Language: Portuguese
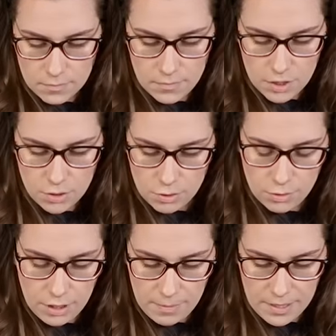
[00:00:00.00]

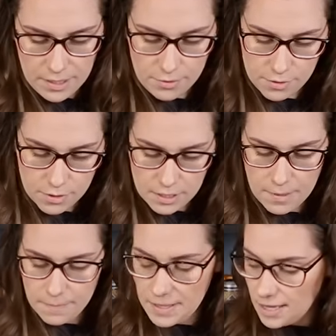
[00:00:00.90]
Mistura bem aqui os seus
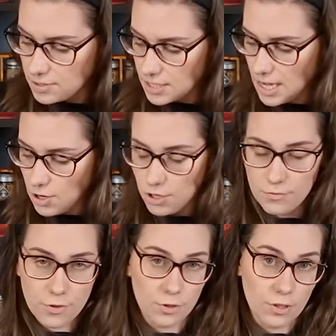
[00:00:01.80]
temperos e agora
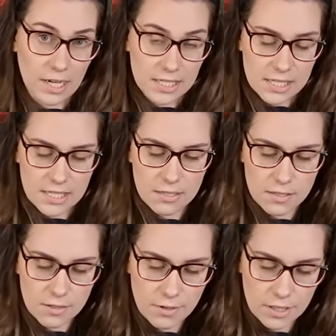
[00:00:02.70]
eu vou colocar
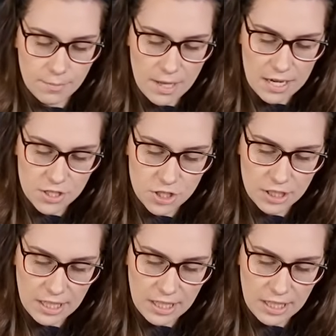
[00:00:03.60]
150 ml de